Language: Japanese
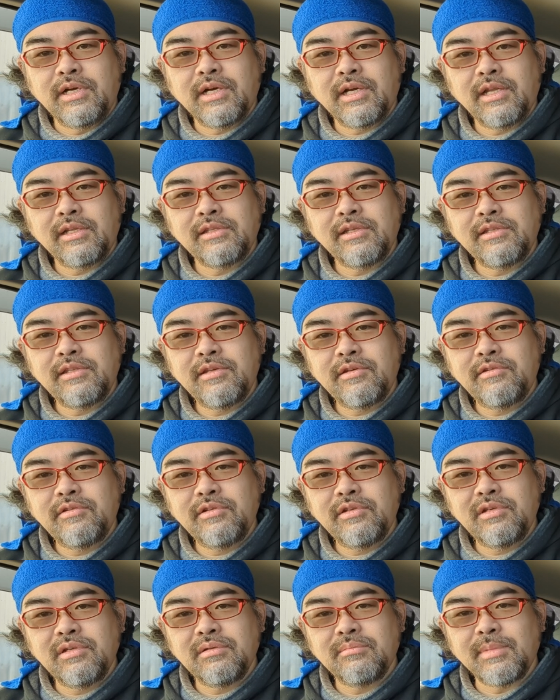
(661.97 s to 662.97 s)
から出て
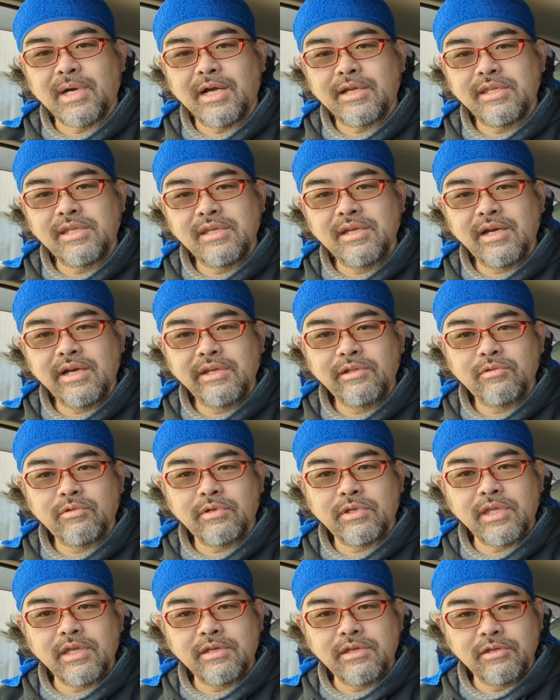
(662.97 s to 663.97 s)
くる巻貝の
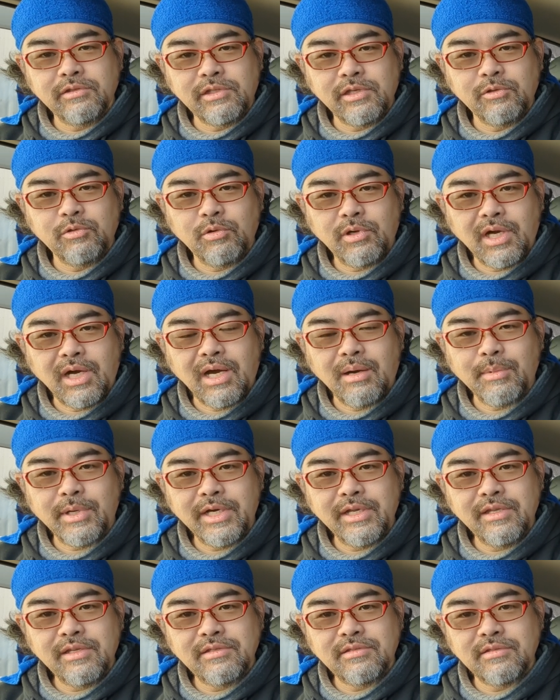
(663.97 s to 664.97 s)
研究というのがあま
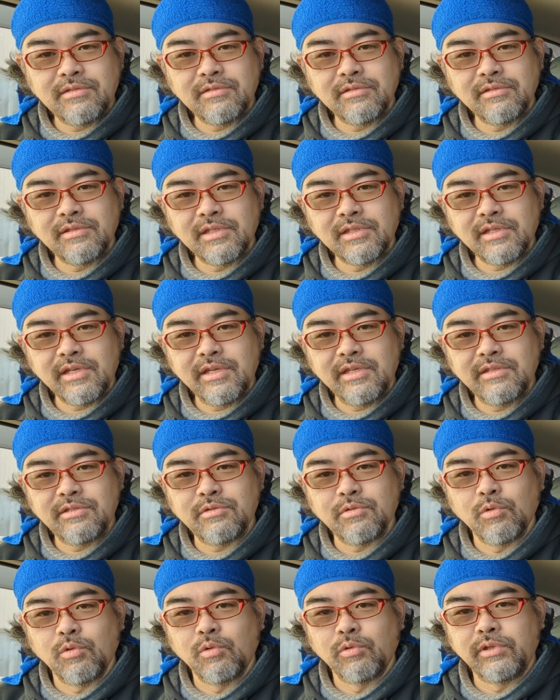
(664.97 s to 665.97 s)
り進んでない
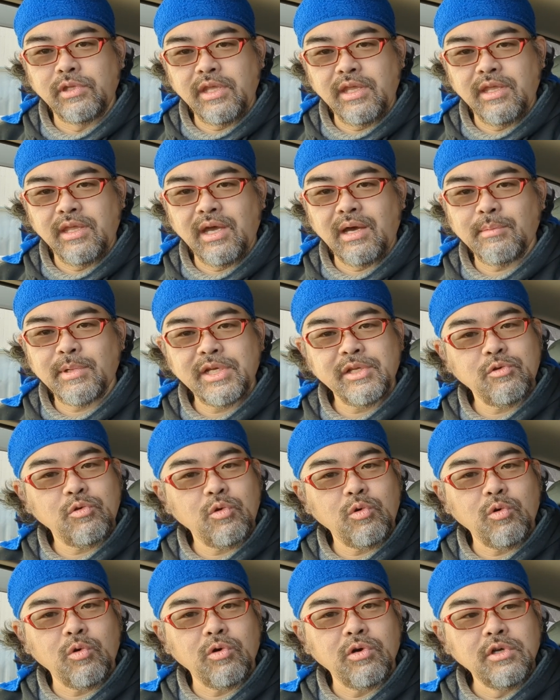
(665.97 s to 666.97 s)
そうであまり
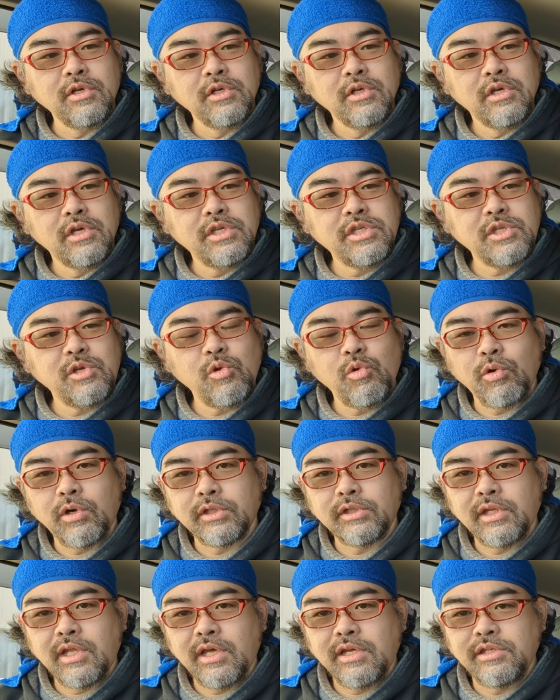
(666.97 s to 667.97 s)
こう資料
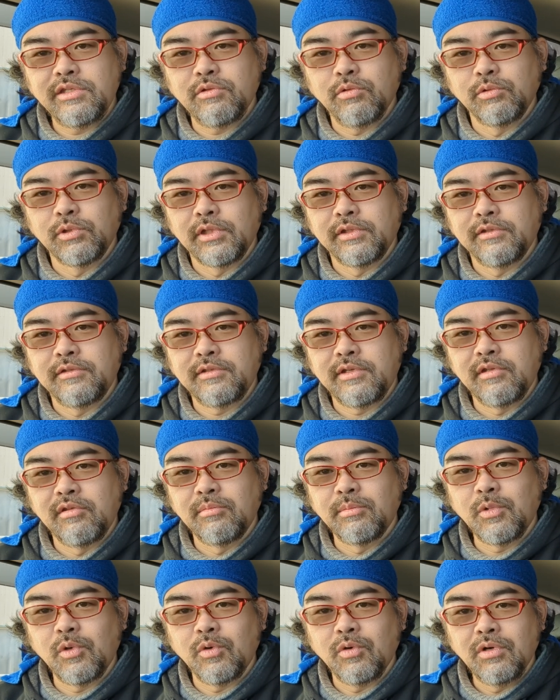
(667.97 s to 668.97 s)
がないそうなんですけど
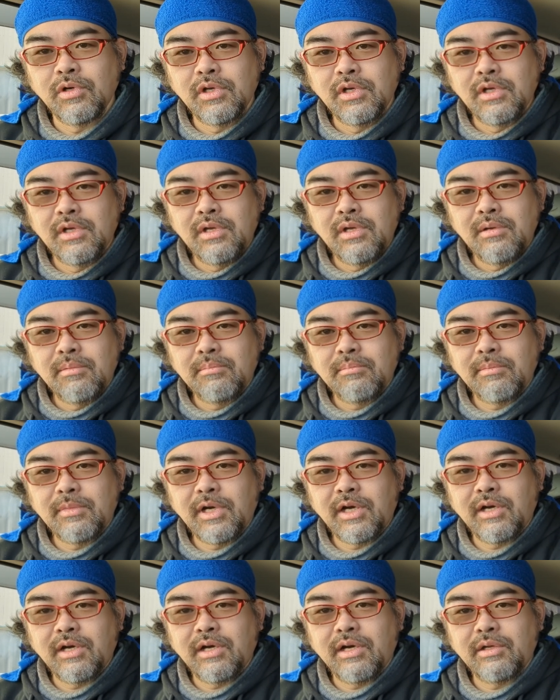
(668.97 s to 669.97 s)
も
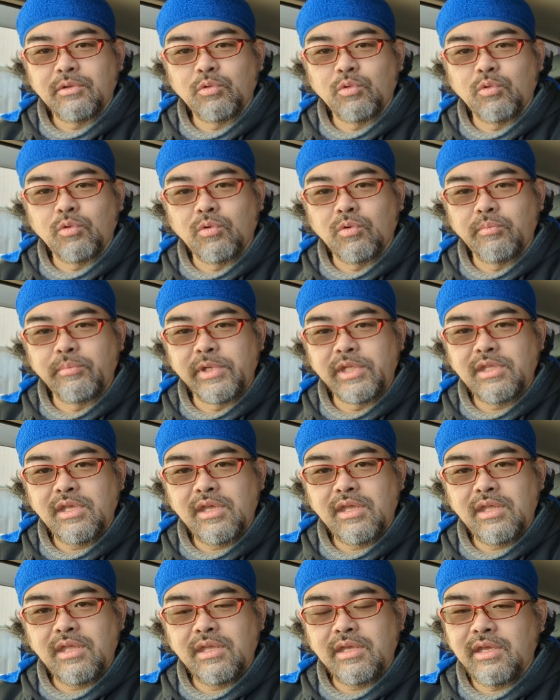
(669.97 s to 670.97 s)
まああの見
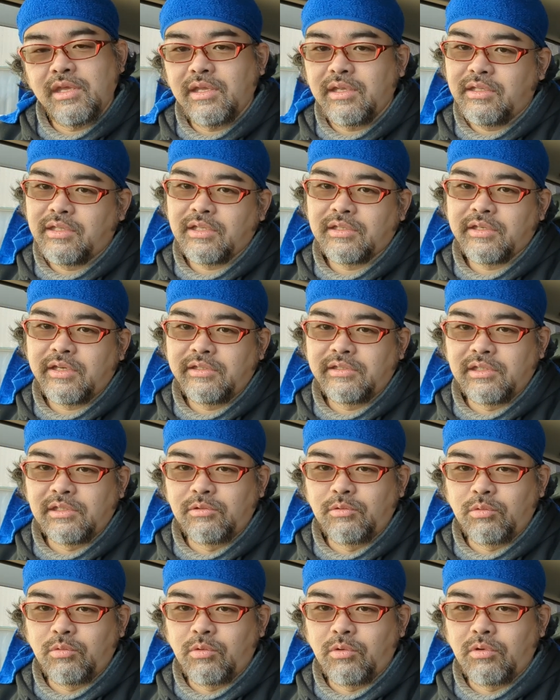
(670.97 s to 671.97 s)
ていただいた
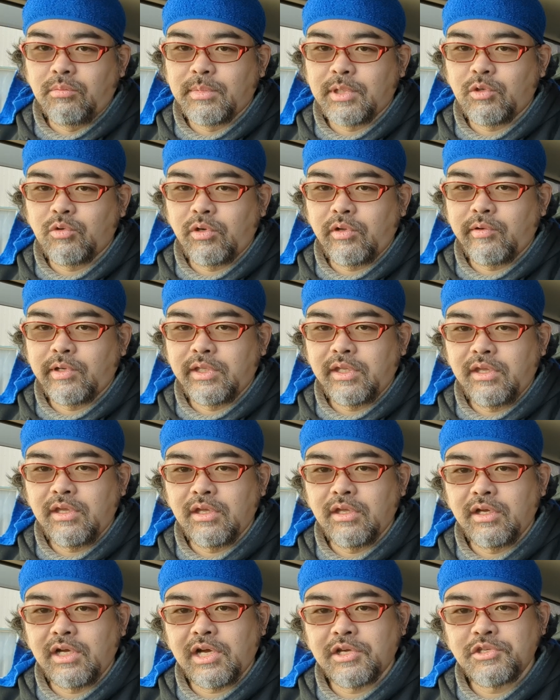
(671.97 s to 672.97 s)
ところ、まあ、これはね
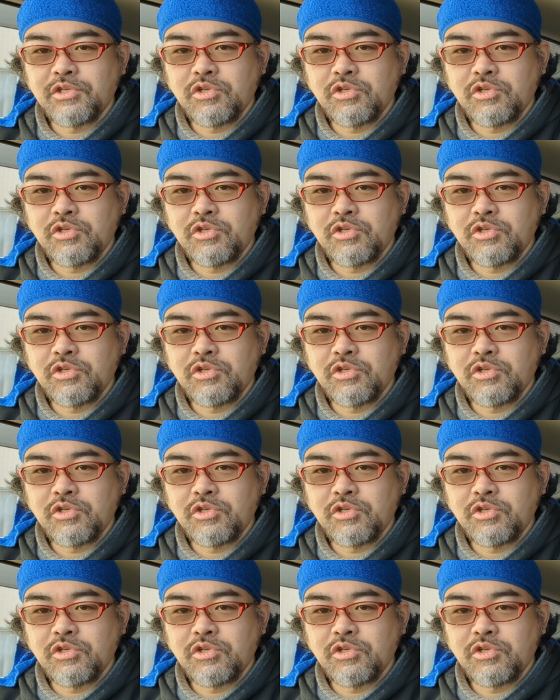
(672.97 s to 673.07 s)
カ